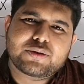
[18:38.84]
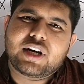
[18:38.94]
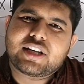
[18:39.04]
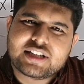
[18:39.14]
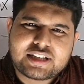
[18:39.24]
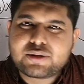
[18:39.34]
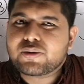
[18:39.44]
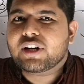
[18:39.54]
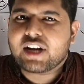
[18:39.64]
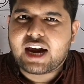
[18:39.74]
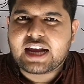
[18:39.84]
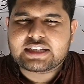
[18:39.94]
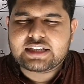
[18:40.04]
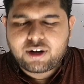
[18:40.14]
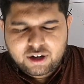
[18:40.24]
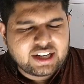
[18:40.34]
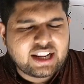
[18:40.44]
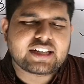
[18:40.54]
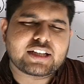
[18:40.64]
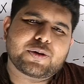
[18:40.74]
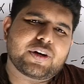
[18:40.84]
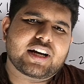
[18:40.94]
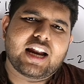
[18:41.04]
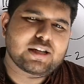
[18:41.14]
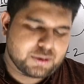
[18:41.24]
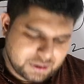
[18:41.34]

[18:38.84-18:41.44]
ব্যাচগুলোর যে স্টুডেন্টরা আছে অলরেডি একটা করে